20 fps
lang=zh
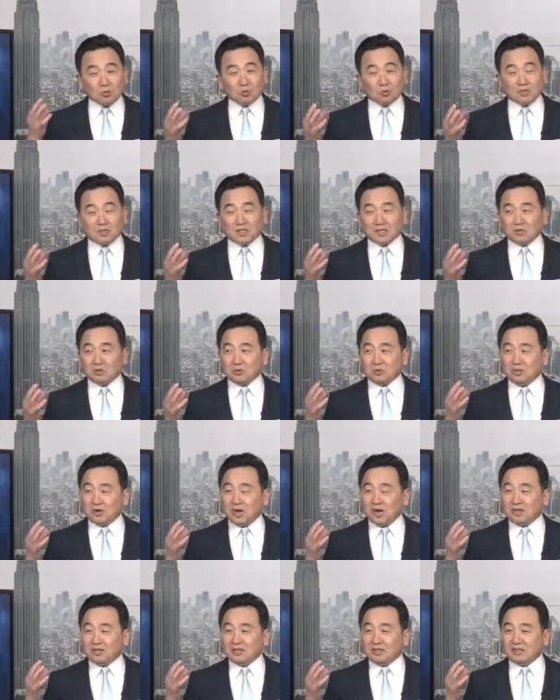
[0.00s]
共政权
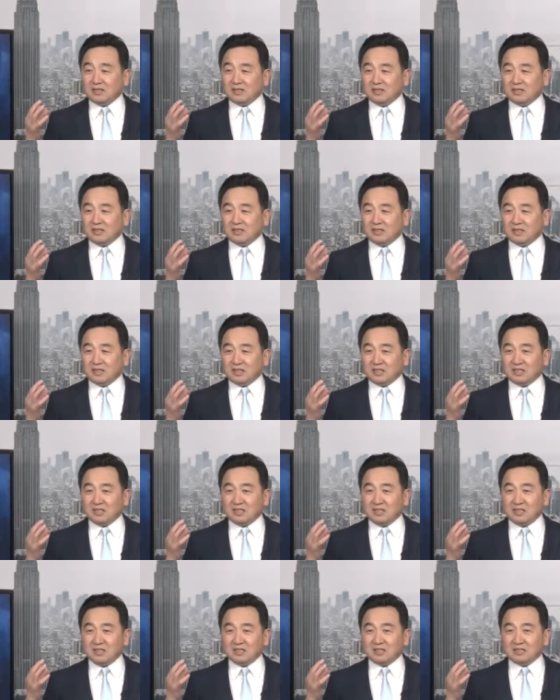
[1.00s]
和这
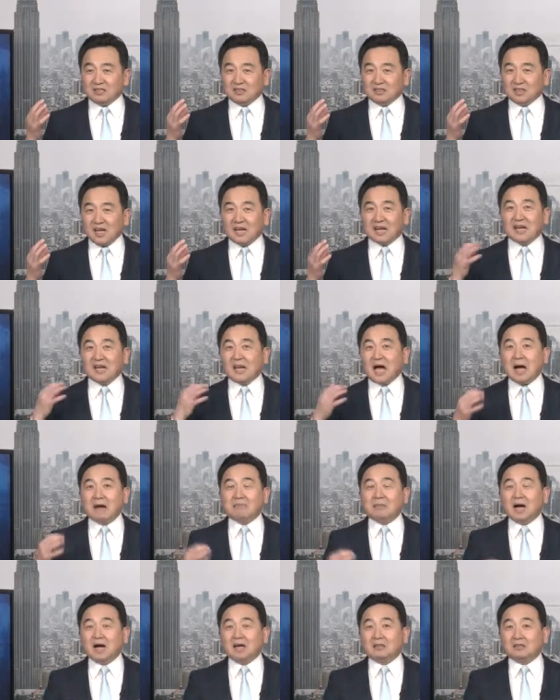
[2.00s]
个达赖喇
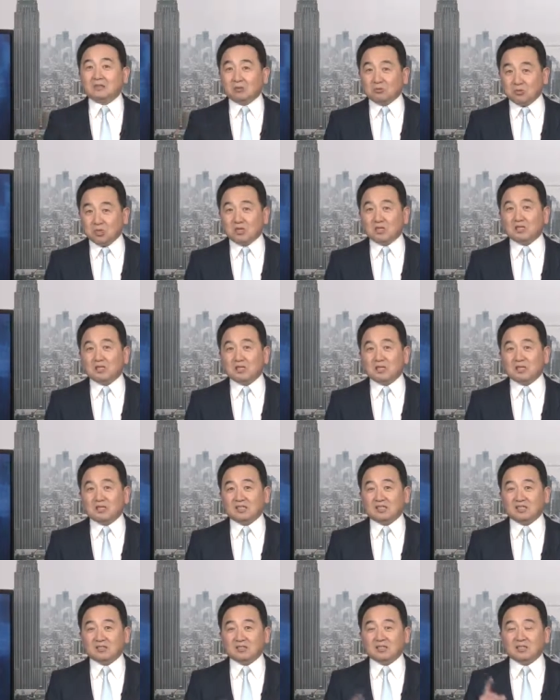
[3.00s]
嘛都认可的，